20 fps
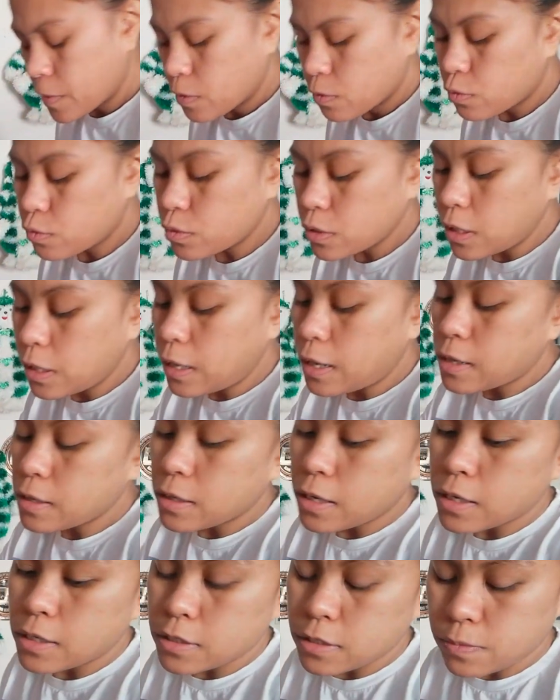Kunti lang
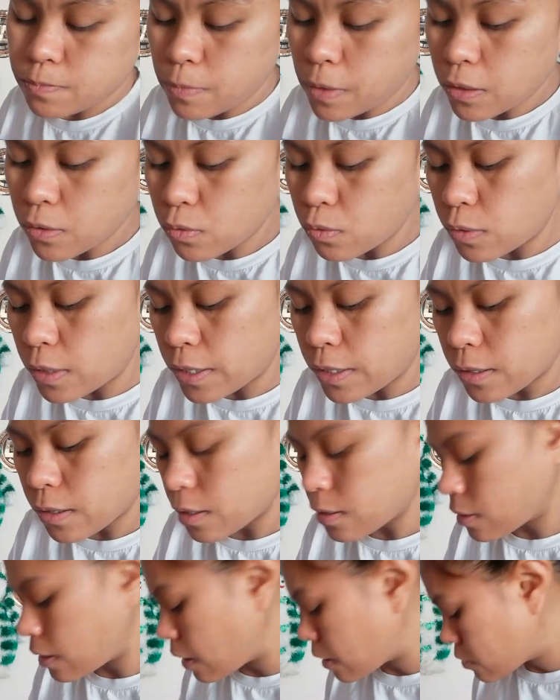guys, magkulay
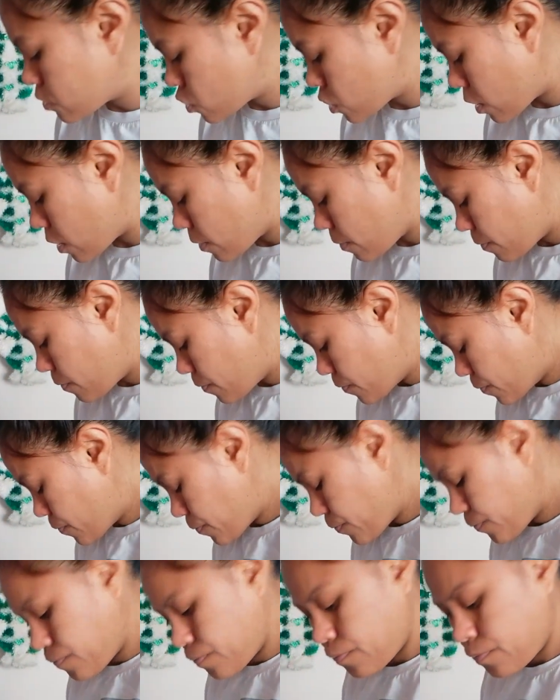red lang siya.
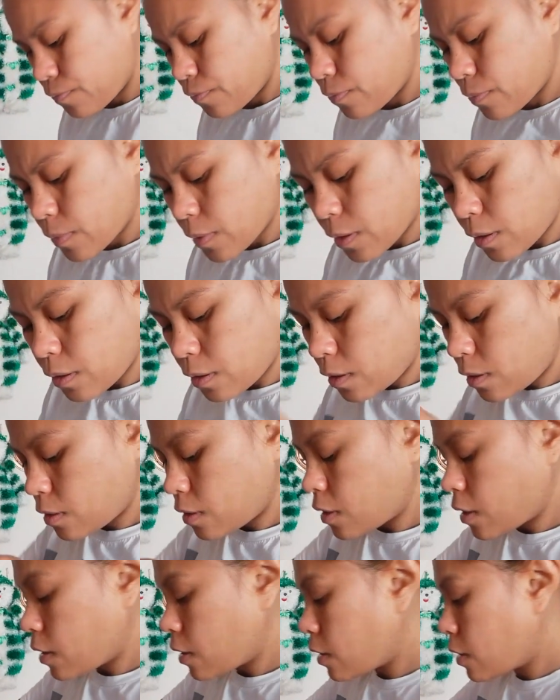
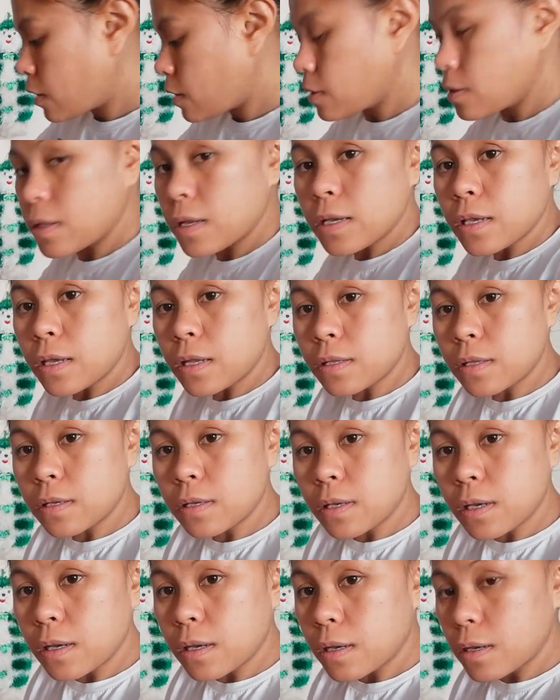And then, lagyan natin
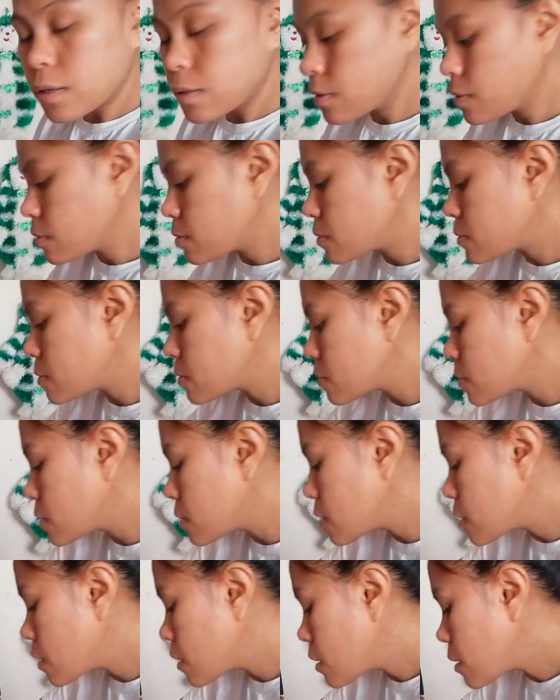ng
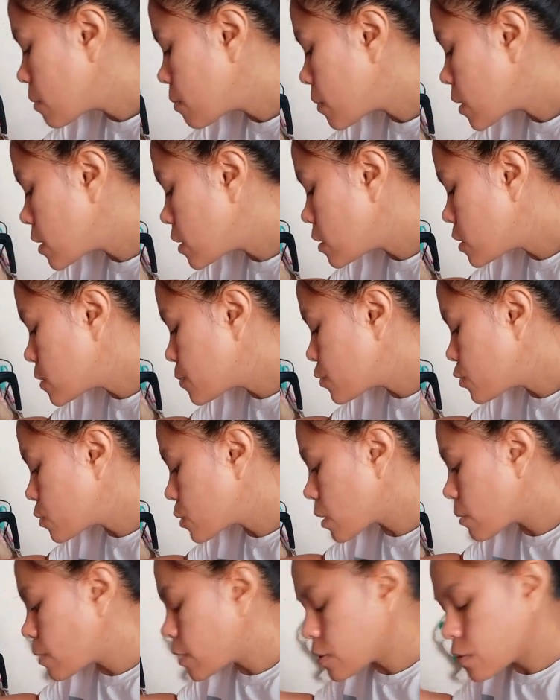malinis po
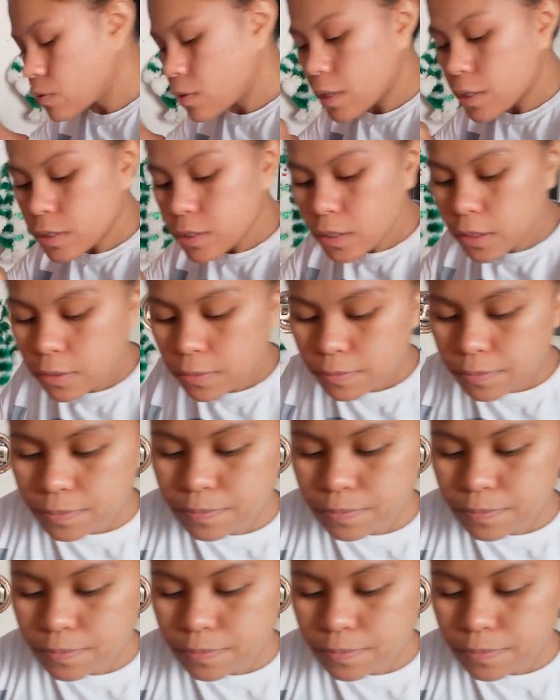yung kamay ko guys ha.